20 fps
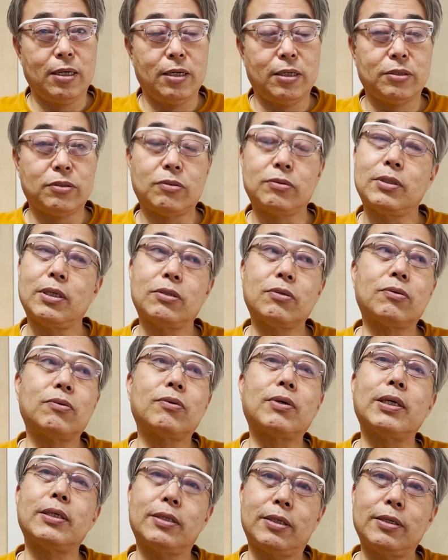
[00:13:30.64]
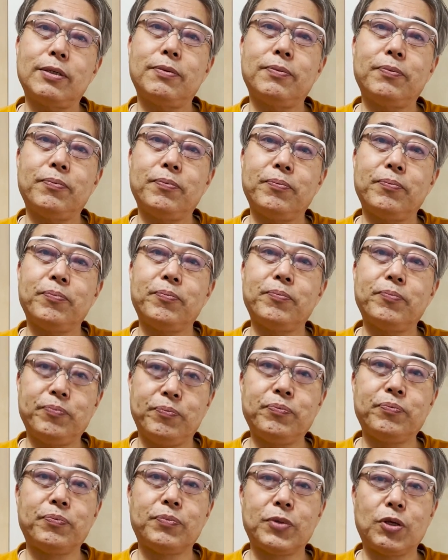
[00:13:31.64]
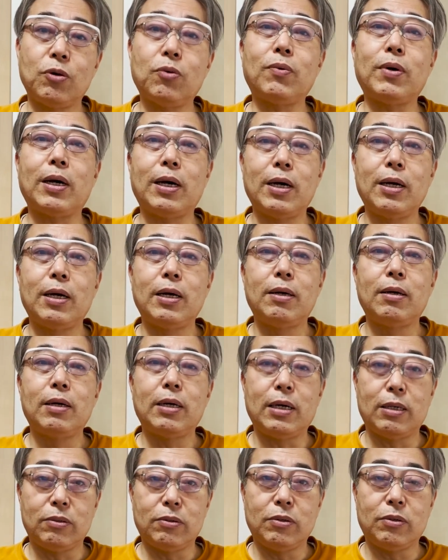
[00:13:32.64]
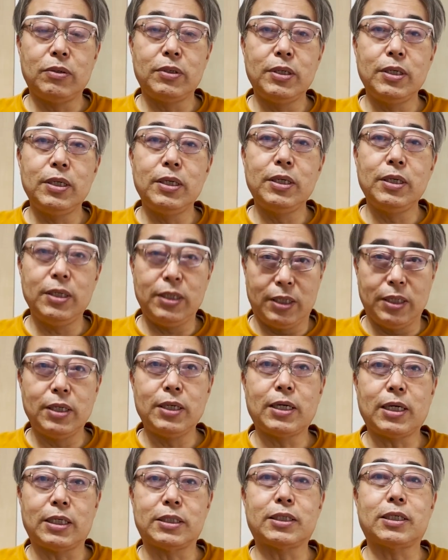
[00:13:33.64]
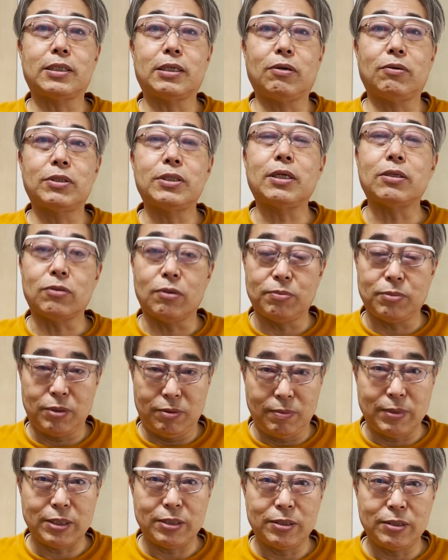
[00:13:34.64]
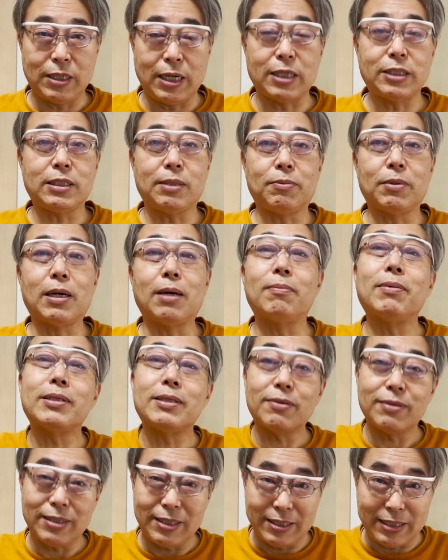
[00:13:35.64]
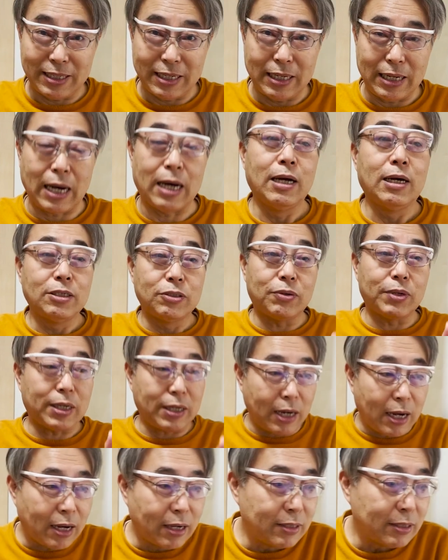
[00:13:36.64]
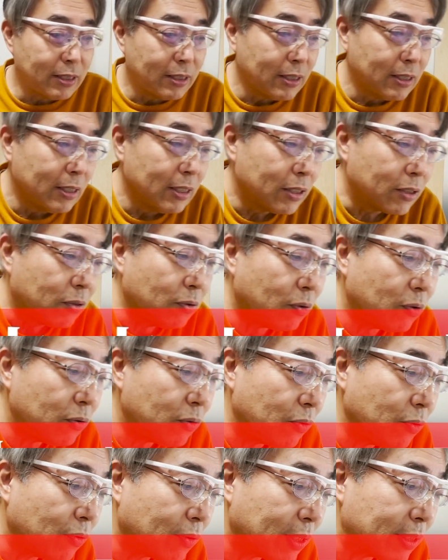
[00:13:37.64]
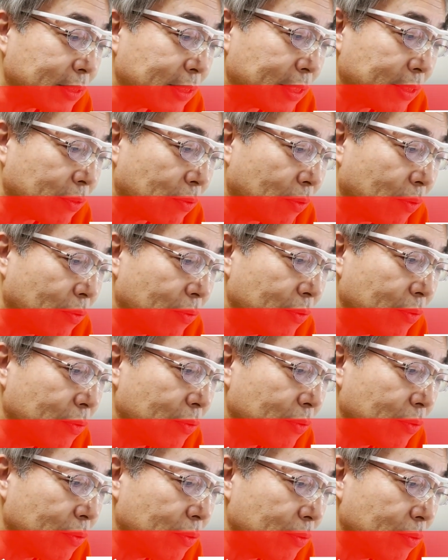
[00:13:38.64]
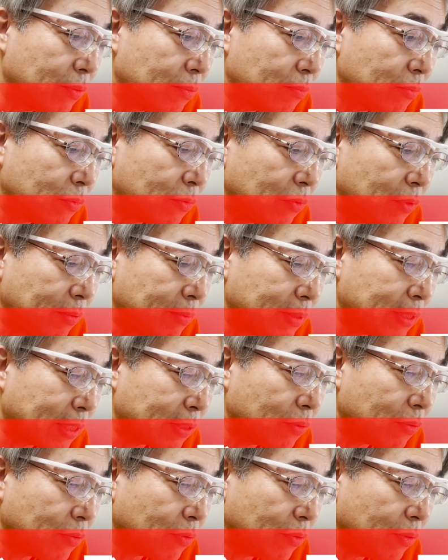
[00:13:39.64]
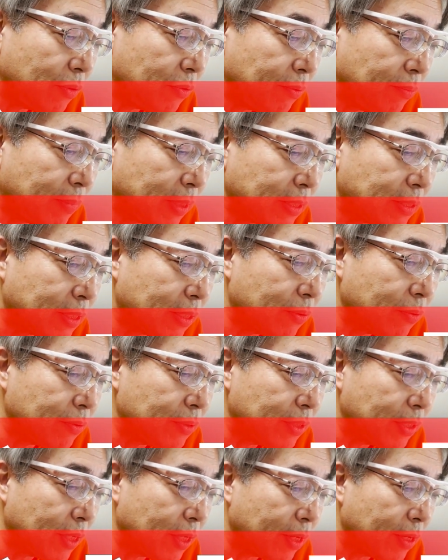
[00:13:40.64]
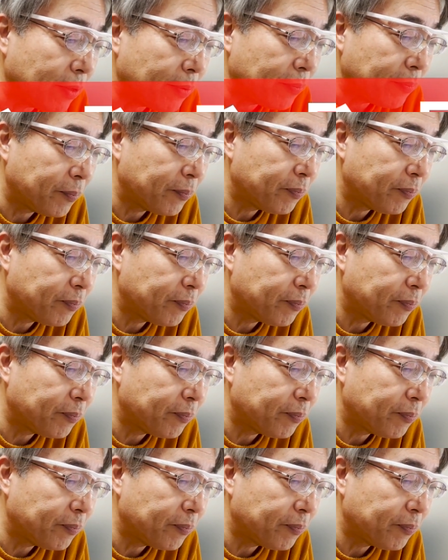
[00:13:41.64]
そんなとこかな。うん、今日は、あの、いい勝ち方をしたと思います。明日も頑張ってください。あ、それから、今日の良かった人。もう、先ほど言いましたようにね、